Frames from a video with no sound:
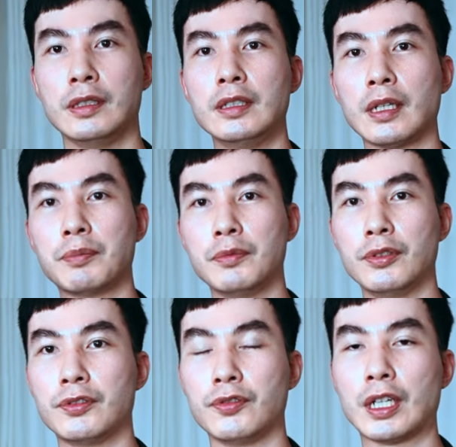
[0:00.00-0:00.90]
이
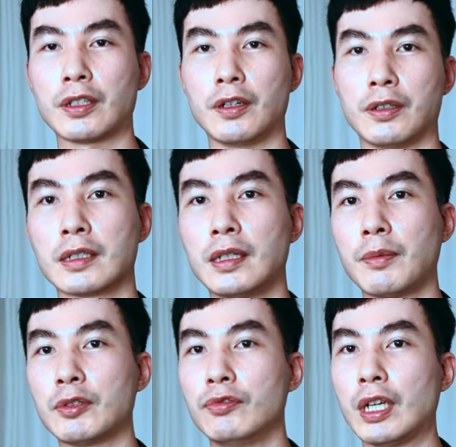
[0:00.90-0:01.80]
제품들 중에서
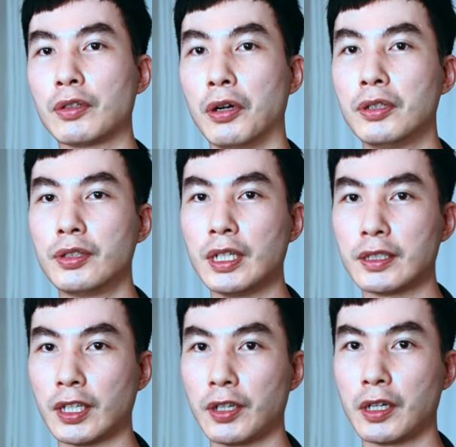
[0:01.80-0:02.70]
그나마 눈에 덜 띄게
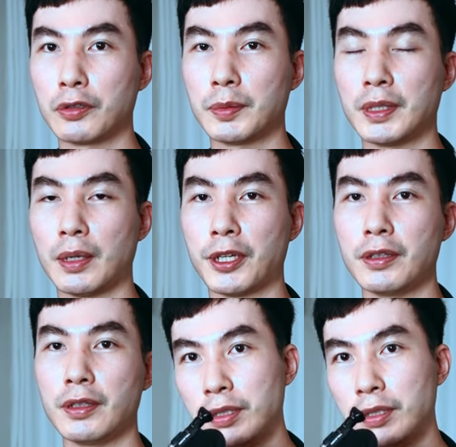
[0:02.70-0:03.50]
촬영하고 싶다면